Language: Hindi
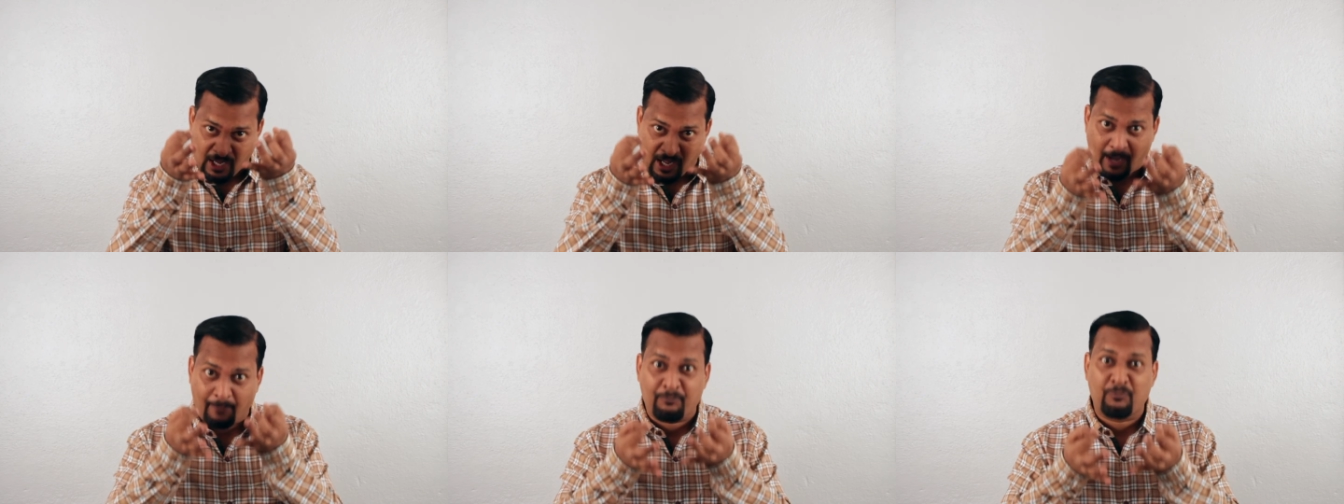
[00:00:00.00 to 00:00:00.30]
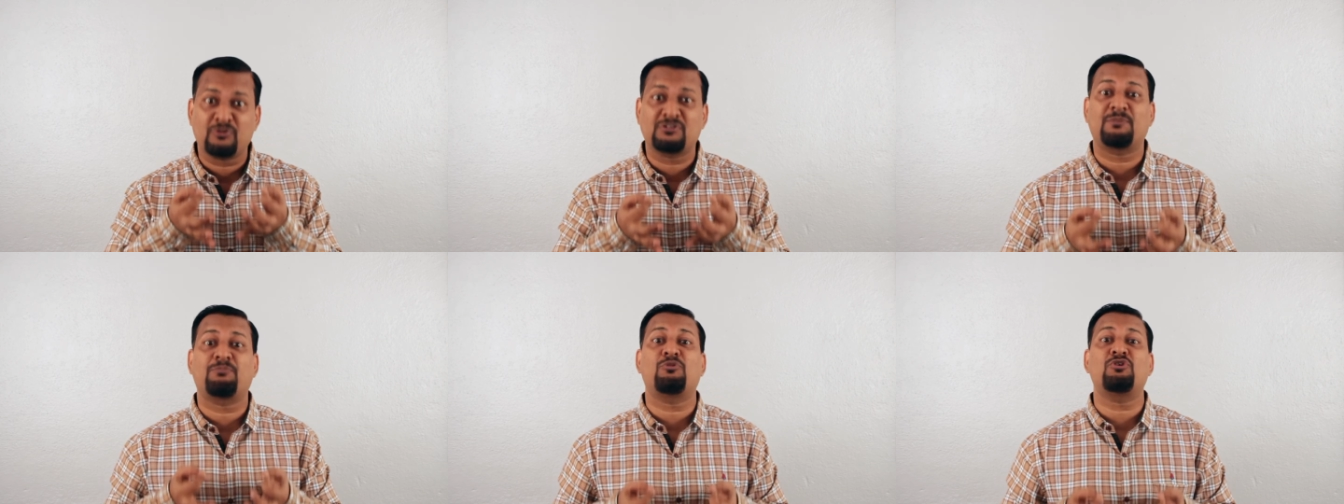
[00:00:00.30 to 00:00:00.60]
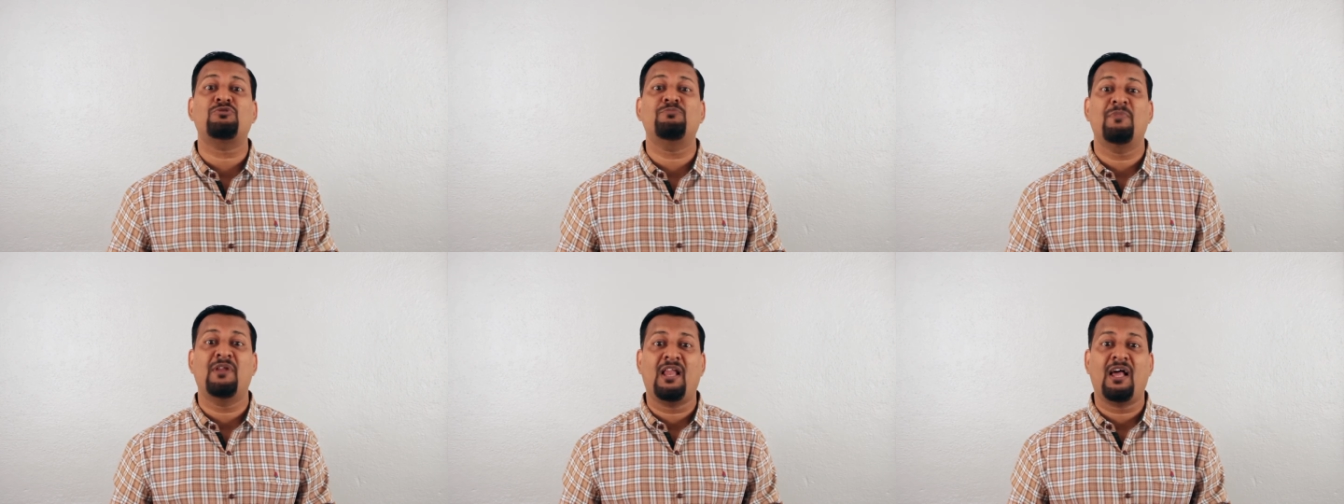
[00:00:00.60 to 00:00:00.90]
आपको सब
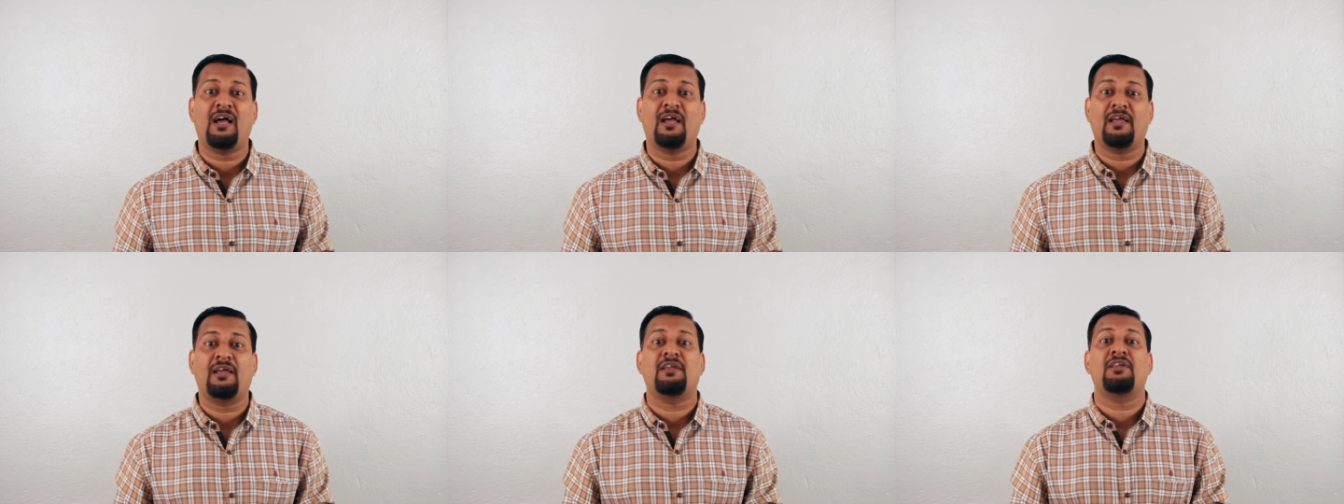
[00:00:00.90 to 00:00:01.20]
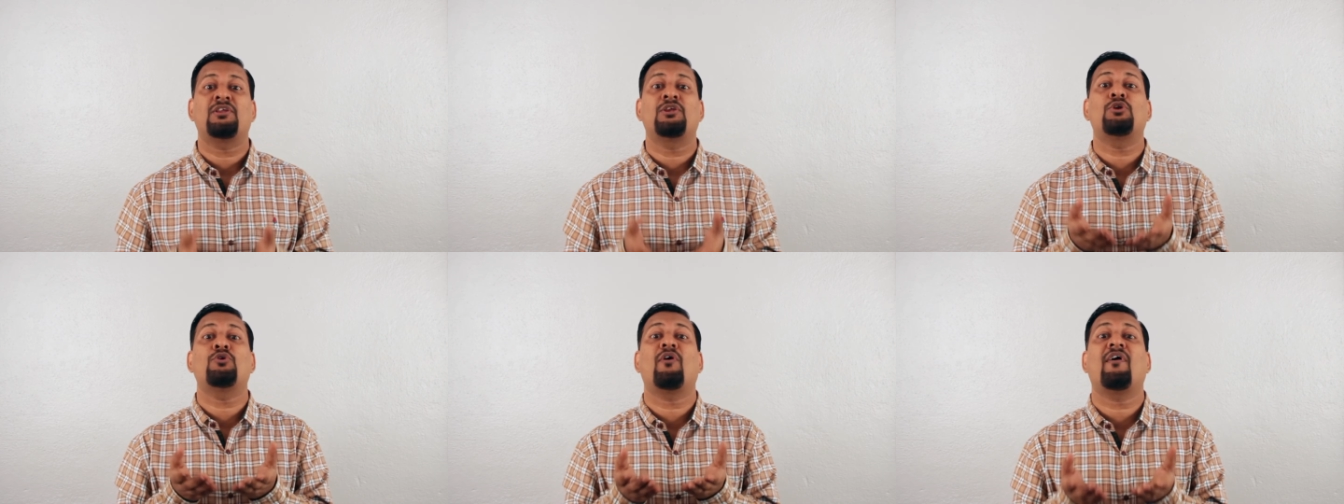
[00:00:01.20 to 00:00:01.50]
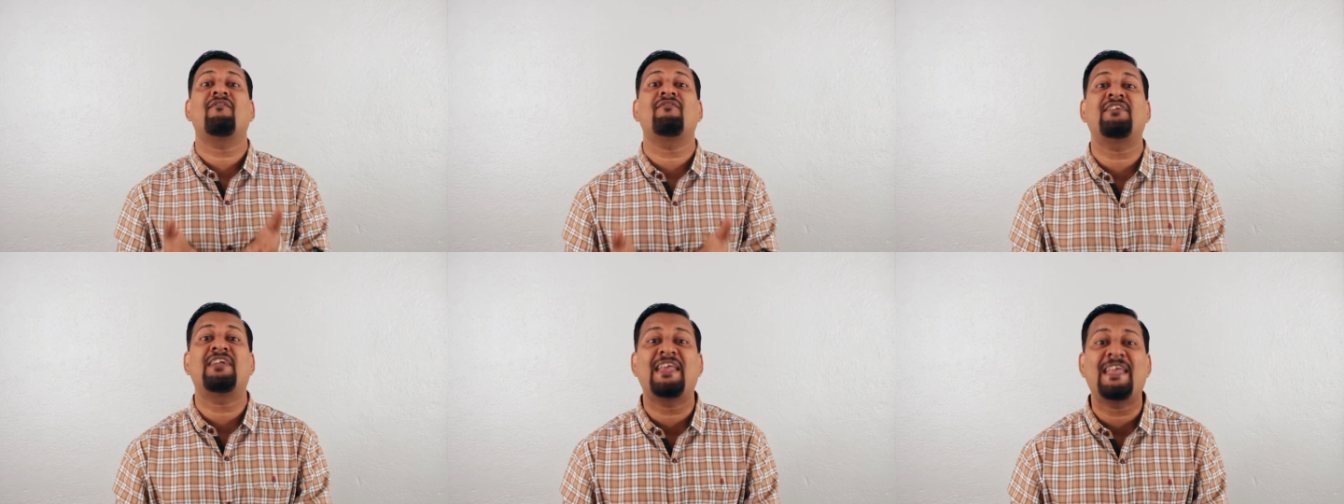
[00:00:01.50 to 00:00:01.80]
कुछ मिला है यू
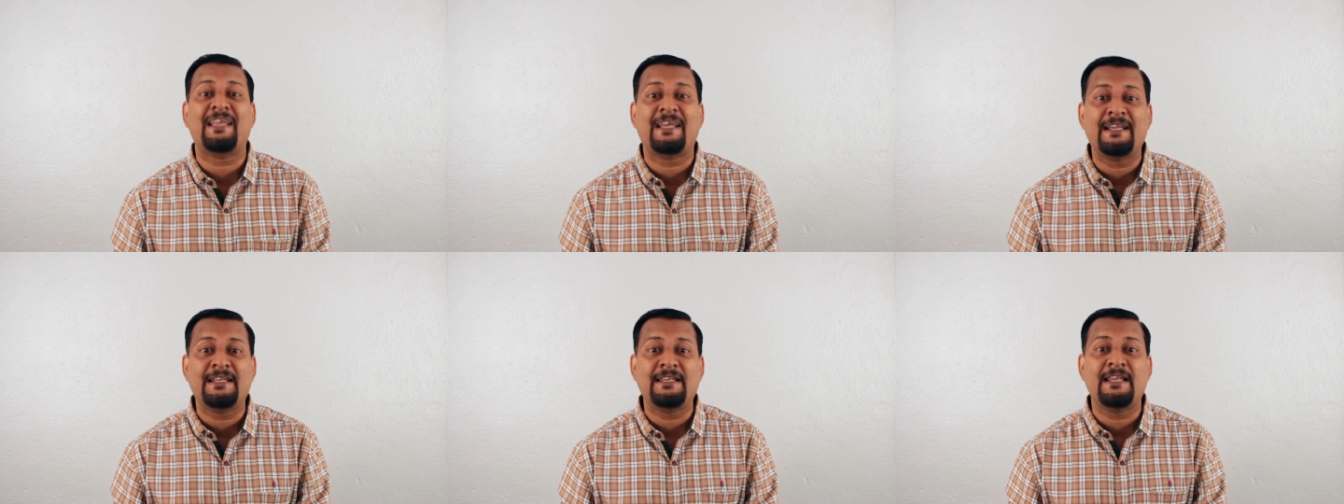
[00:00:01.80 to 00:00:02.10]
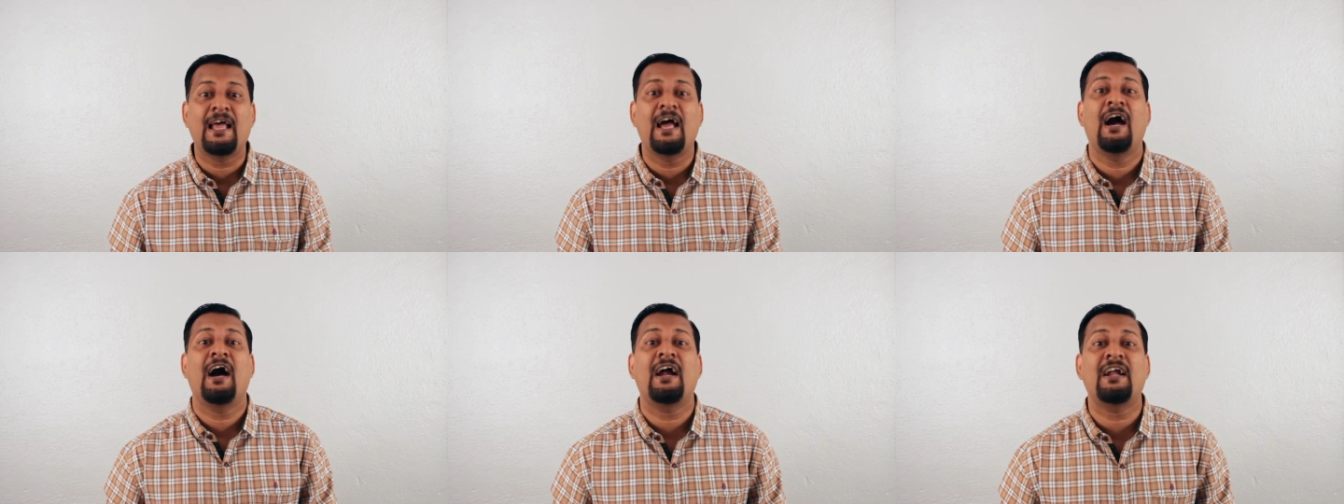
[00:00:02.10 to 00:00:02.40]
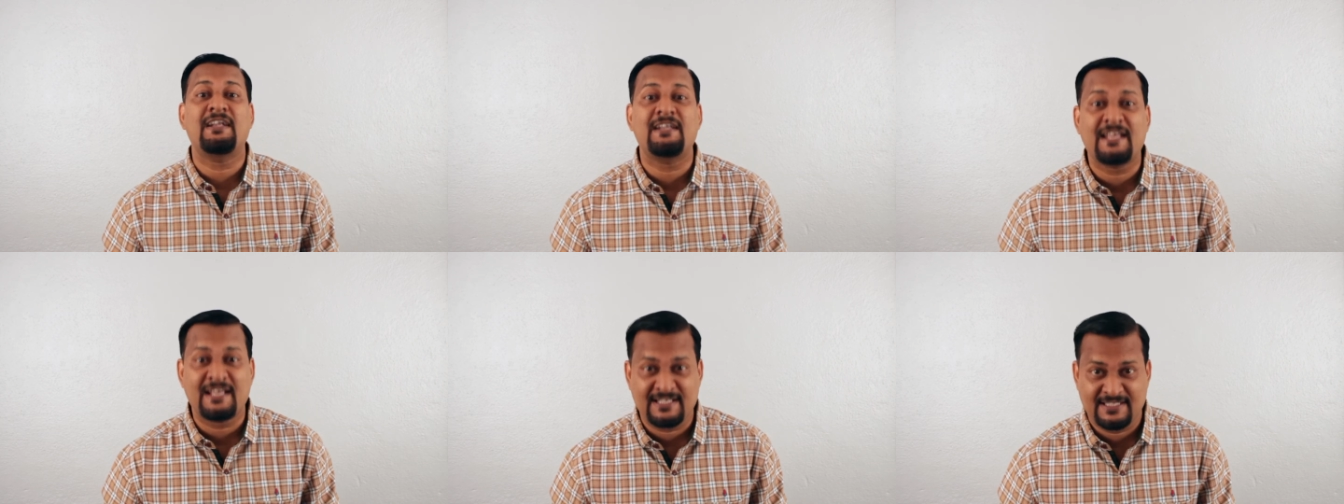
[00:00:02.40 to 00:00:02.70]
हैव टेकन अ
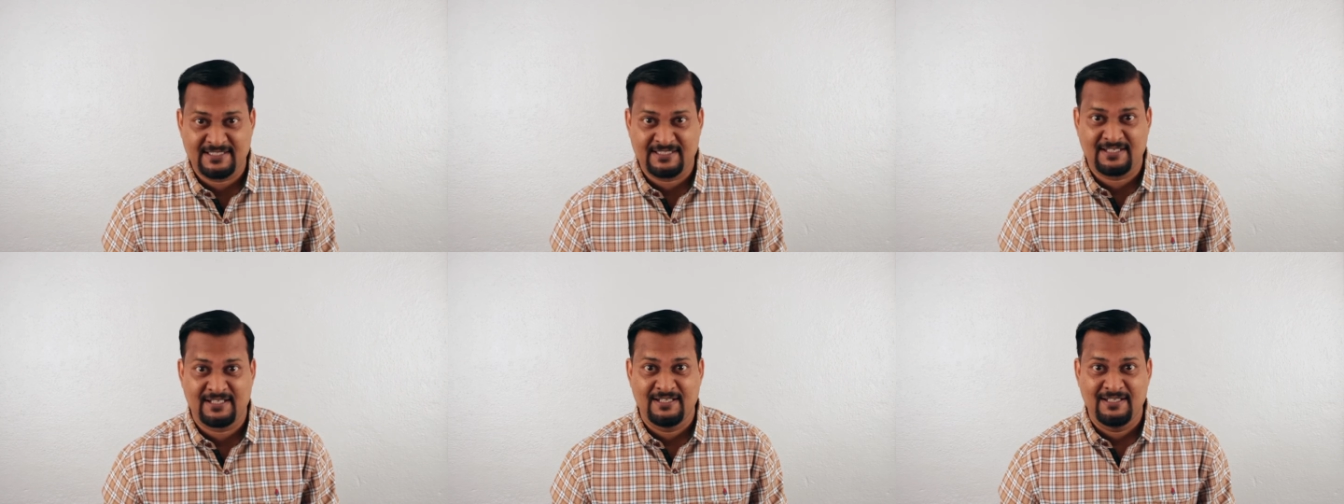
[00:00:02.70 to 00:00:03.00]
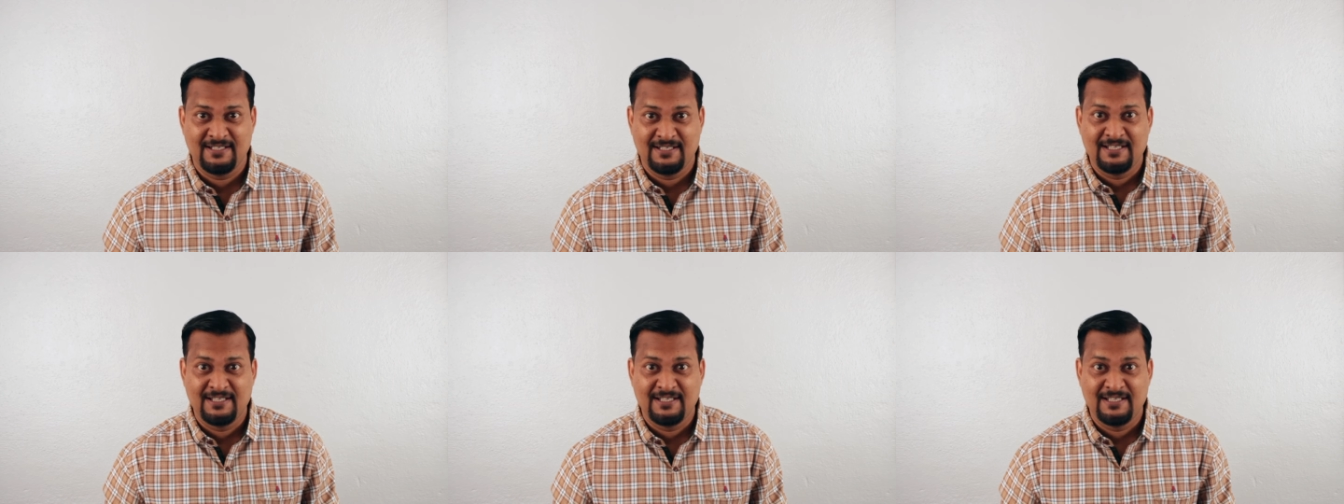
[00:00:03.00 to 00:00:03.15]
टेस्ट